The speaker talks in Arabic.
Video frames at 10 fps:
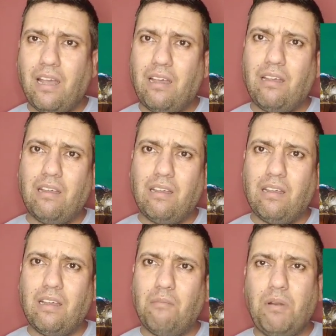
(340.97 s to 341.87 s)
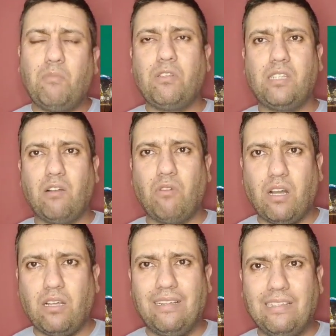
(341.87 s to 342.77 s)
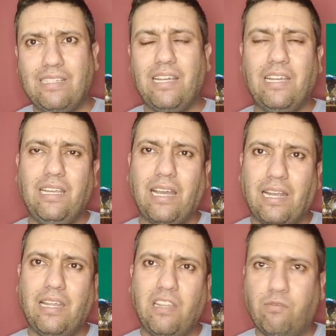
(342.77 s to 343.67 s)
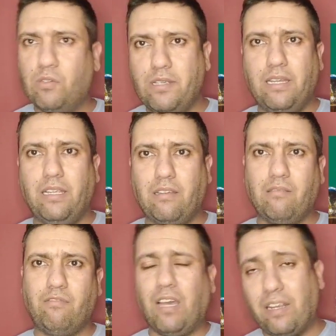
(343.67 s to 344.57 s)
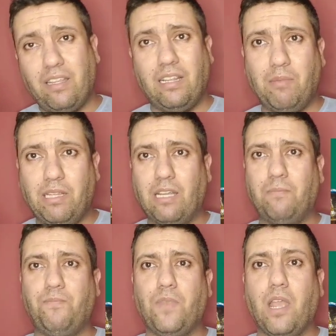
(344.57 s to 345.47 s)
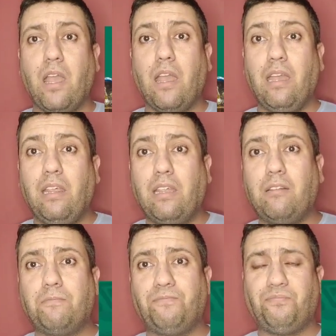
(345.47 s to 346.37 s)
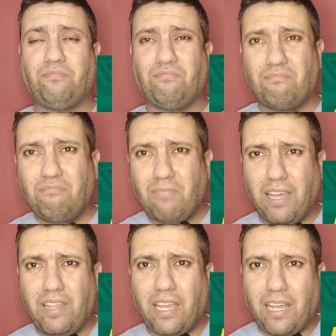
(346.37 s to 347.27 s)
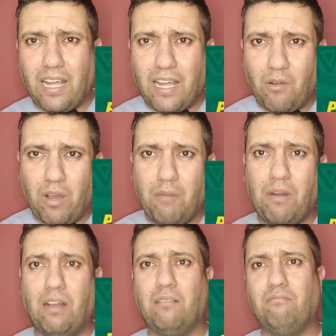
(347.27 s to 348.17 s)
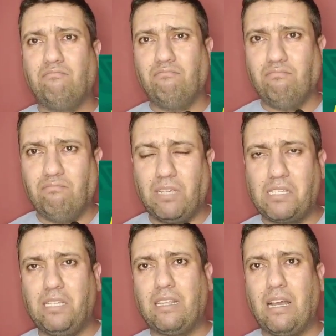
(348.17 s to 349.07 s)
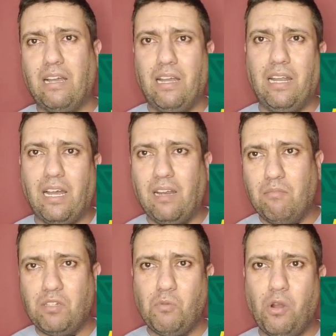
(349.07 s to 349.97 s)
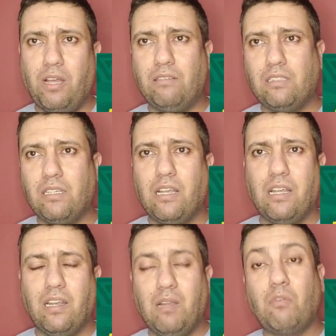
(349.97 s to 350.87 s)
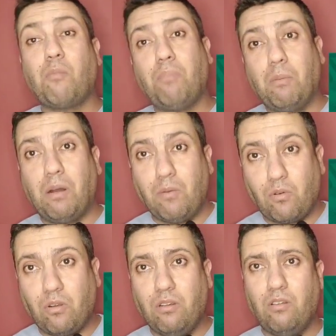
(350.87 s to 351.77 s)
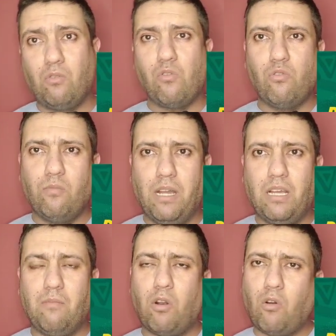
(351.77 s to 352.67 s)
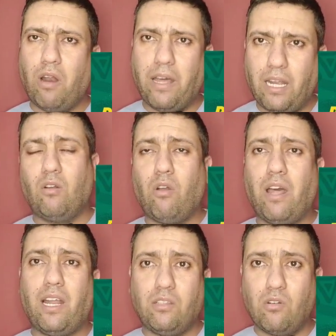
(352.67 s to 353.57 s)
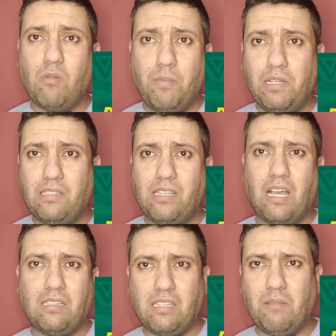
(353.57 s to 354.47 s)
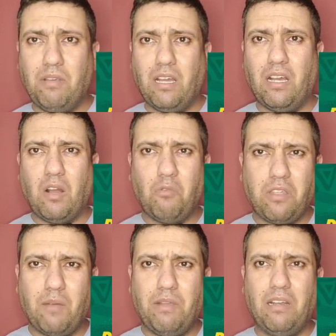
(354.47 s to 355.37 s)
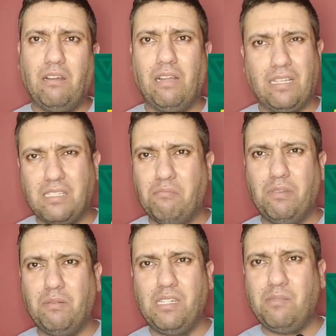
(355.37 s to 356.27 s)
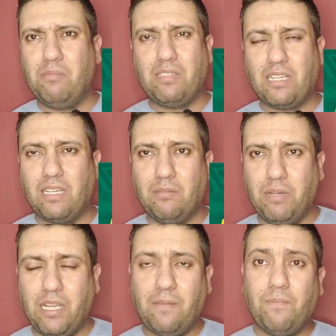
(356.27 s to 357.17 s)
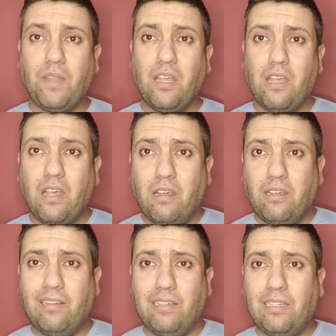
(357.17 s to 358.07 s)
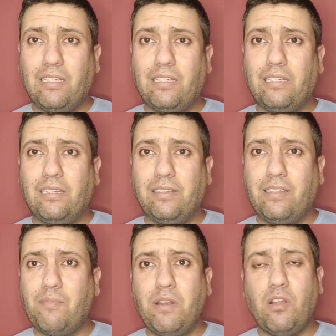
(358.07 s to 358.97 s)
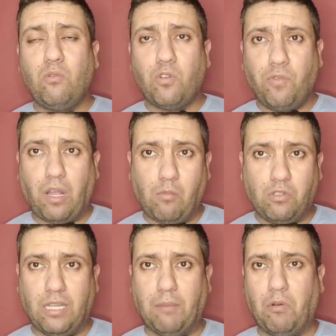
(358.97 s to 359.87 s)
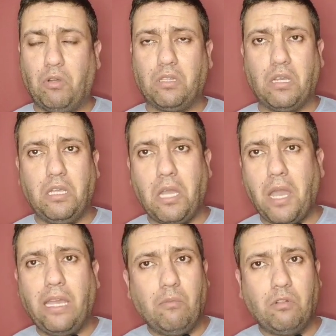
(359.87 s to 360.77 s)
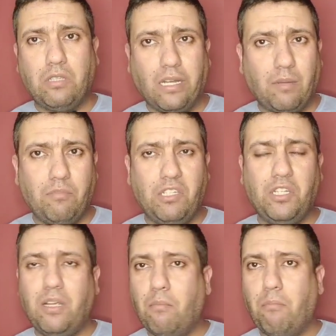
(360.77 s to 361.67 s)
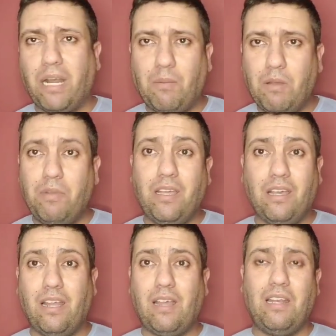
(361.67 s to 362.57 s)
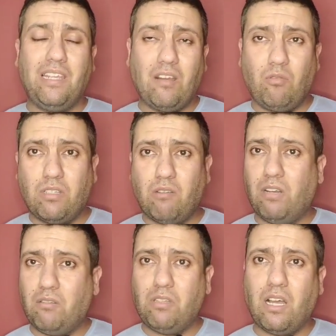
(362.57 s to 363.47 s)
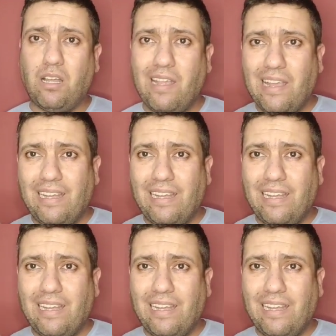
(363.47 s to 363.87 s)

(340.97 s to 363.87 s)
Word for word: آه، بالمستوى نتاعي اللي خلاني نفوز عليك في ارضيه الميدان اذا هذه قراءة نوعا ما بسيطة على المجموعات اللي ربما ممكن نكونوا معاهم القرعة القرعة راح تكون ما بين الساعة السابعة أو الثامنة على حسب مانيش متأكد مليح أه نتمنى توفيق المنتخب الوطني اي منتخب بيجي مرحبا به انا ليا قلتها ونعاودها